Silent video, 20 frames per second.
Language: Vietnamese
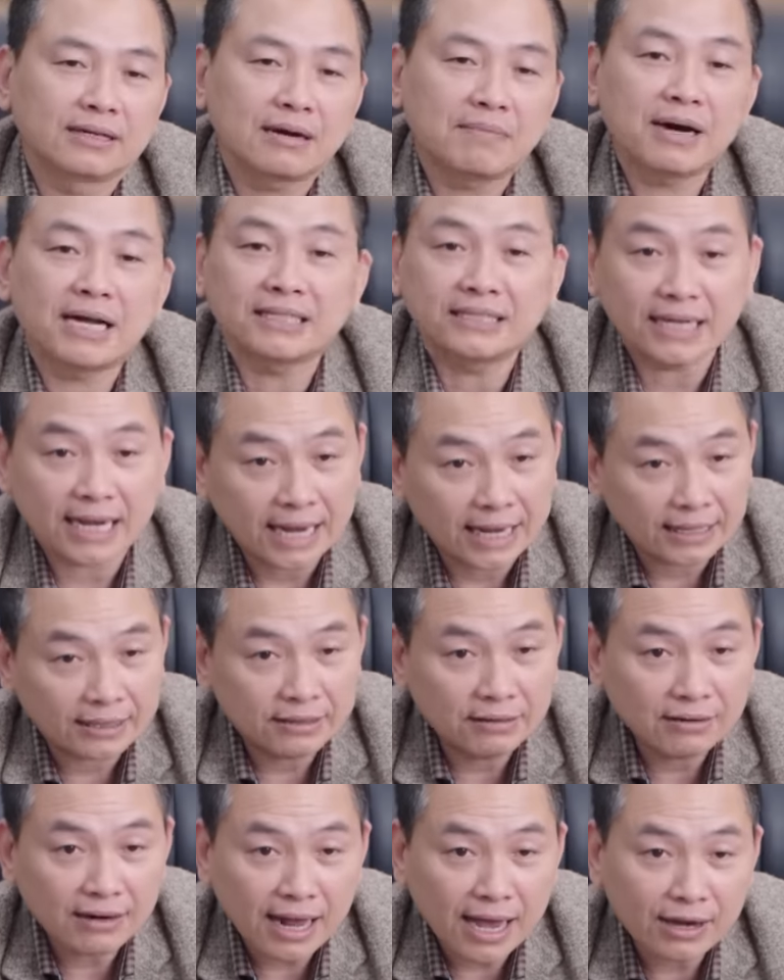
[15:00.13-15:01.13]
các bạn trẻ
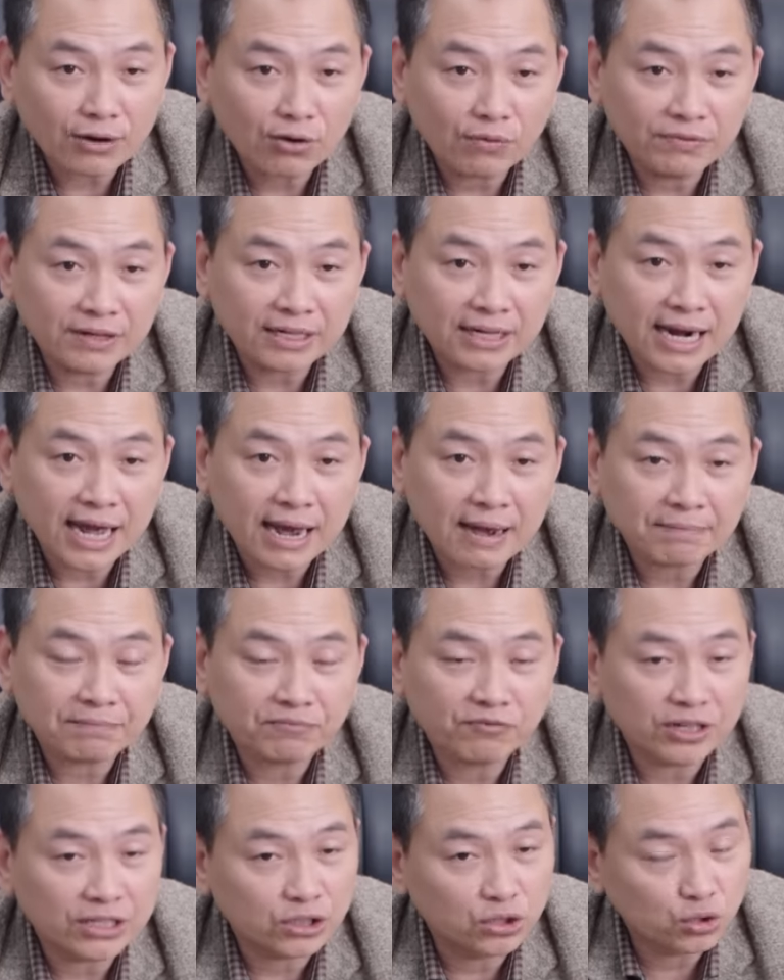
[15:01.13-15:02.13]
tương lai của Việt Nam
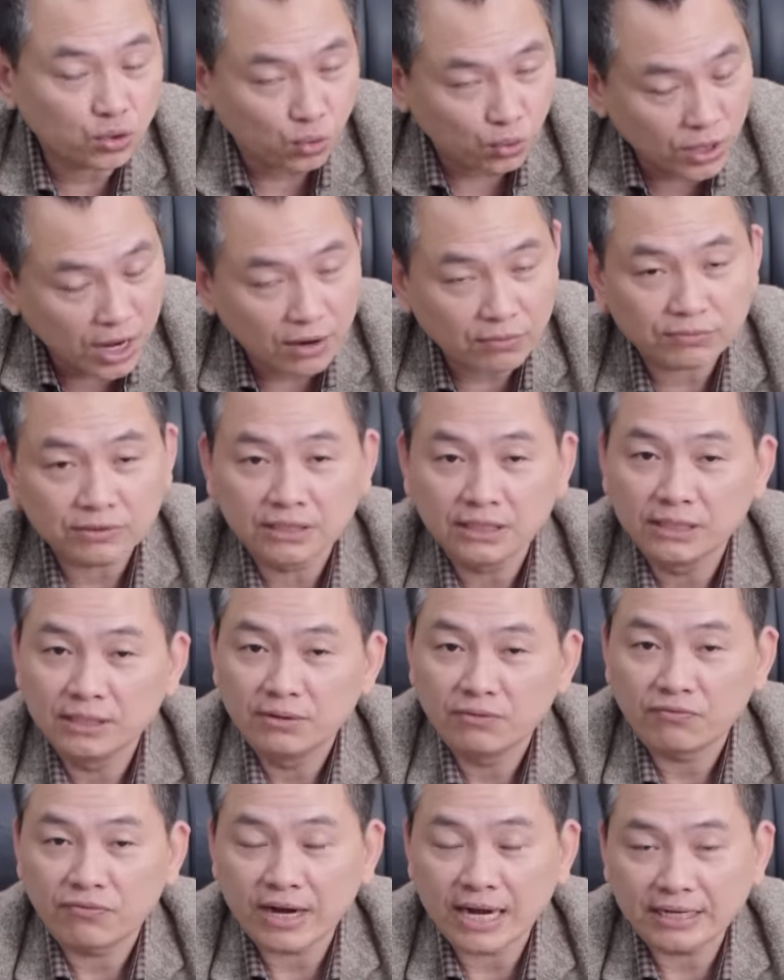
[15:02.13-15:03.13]
phải chủ động
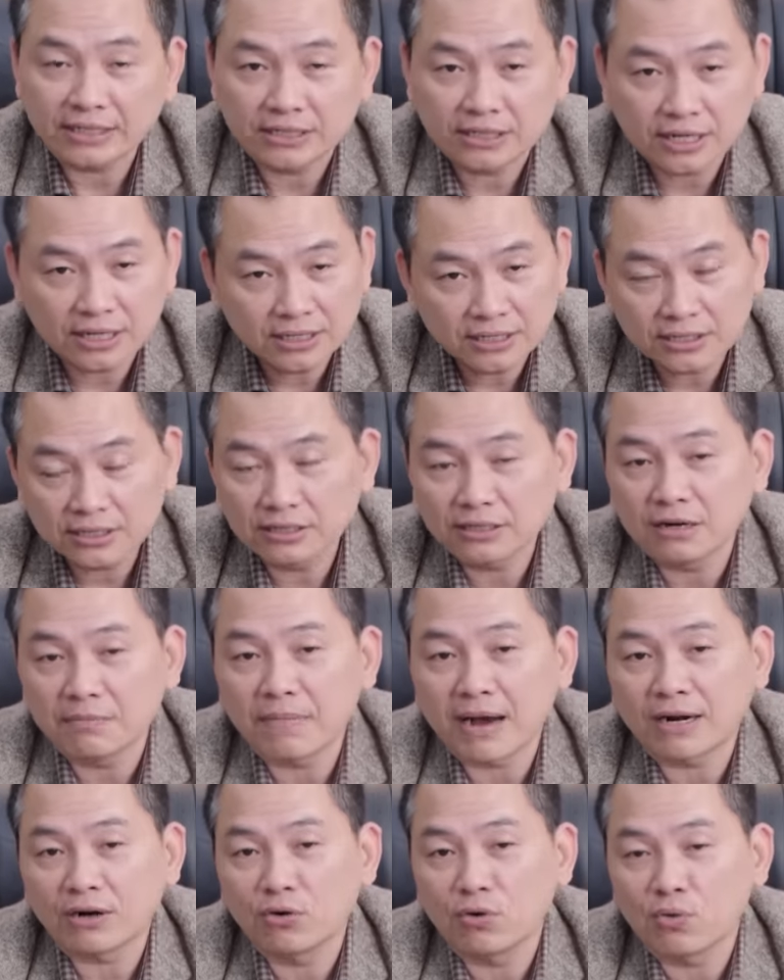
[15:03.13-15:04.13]
phải xây dựng
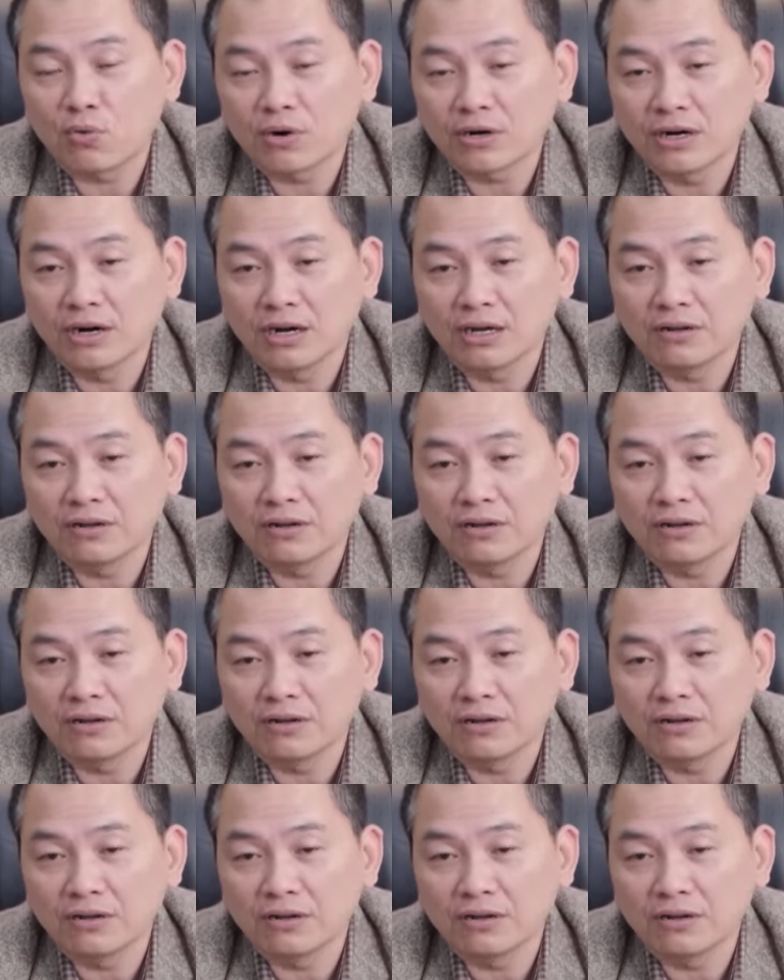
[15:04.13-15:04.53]
được bản đồ cuộc